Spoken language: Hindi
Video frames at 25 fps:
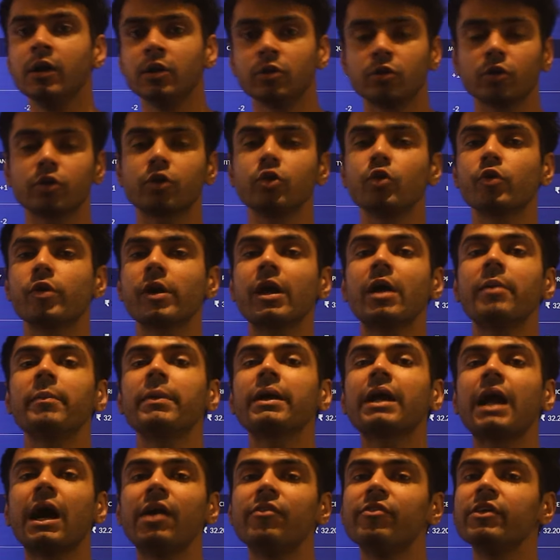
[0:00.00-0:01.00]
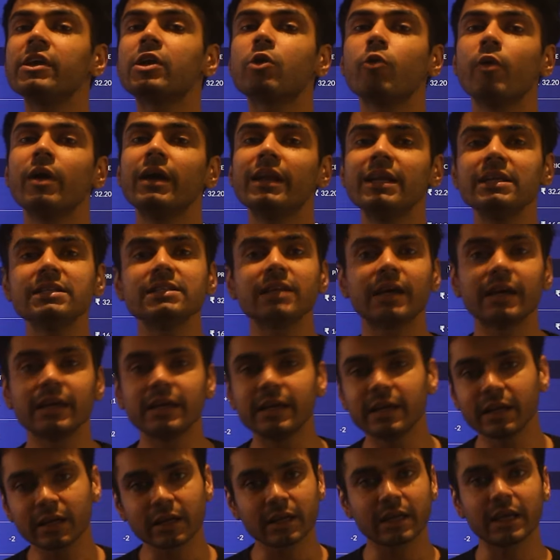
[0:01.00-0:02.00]
तो क्योंकि हमें काफ़ी क्वेरीज आई
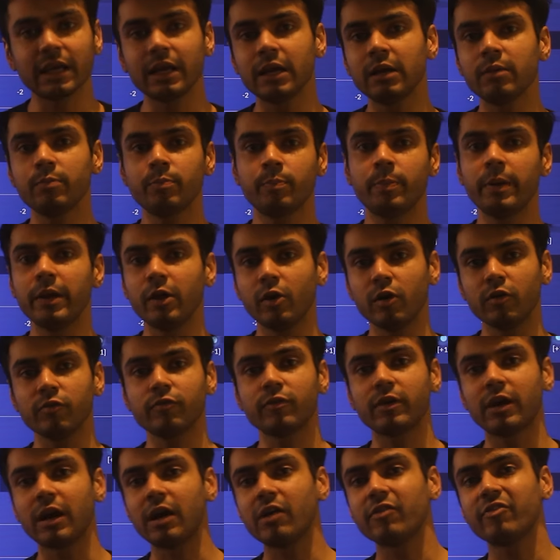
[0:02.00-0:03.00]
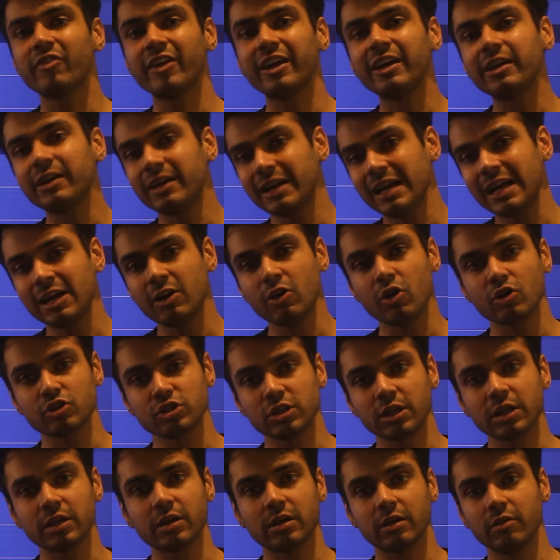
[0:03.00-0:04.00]
है कि पे ऑफ ग्राफ एंड ट्रेड
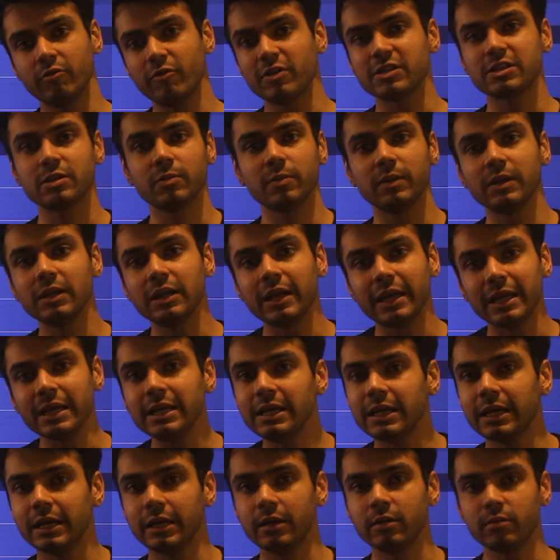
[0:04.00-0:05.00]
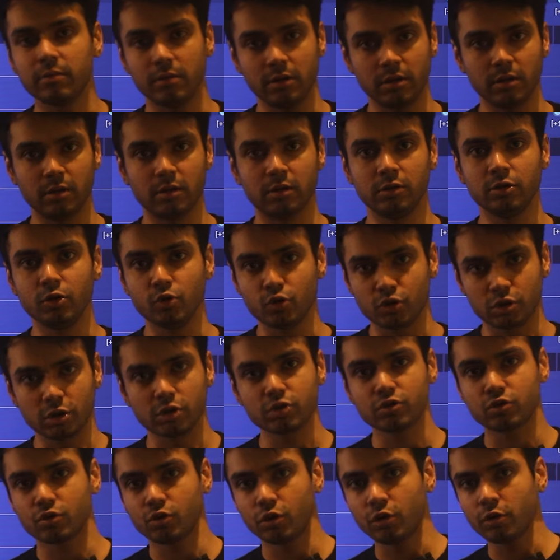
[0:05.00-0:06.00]
लॉजिक विजिबल नहीं है
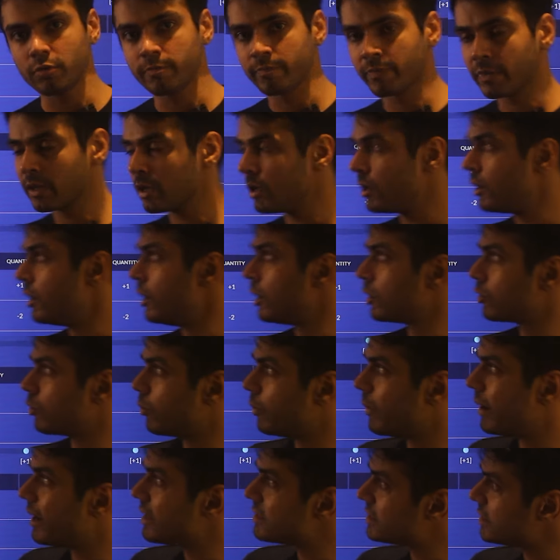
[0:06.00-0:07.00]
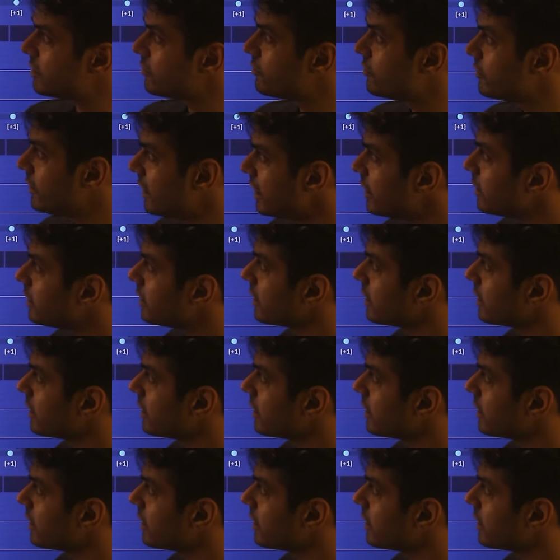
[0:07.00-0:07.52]
यूजर्स uh, को तो मैं सिर्फ ये